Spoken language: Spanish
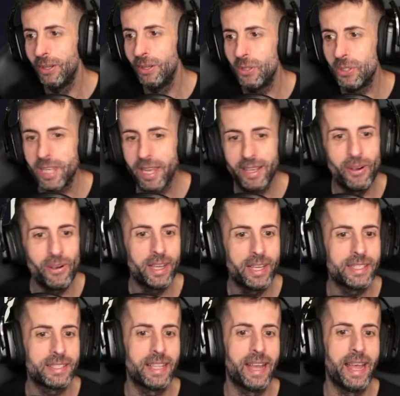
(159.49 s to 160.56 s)
Lucha y
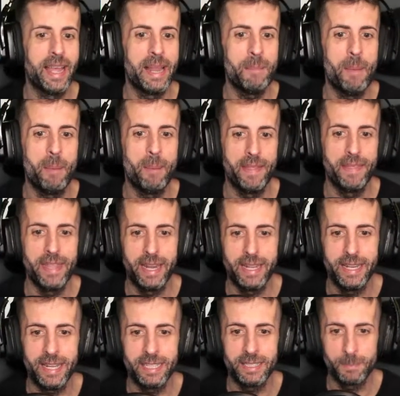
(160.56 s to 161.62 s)
conquista el mapa de
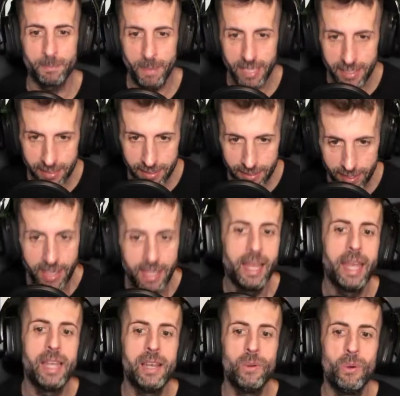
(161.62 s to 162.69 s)
Arenas Bis,
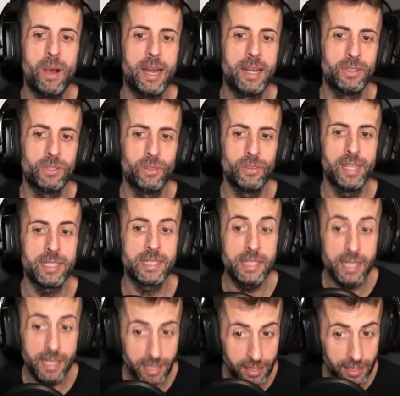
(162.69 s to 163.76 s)
el lugar donde
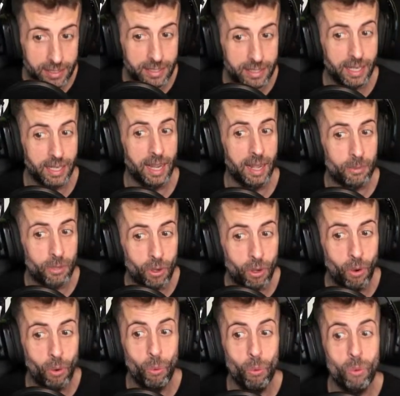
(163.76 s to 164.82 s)
Sir se
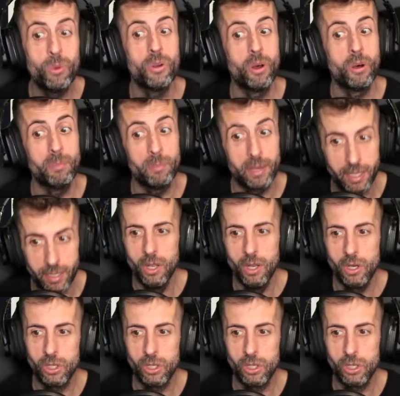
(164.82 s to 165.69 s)
labró un nombre.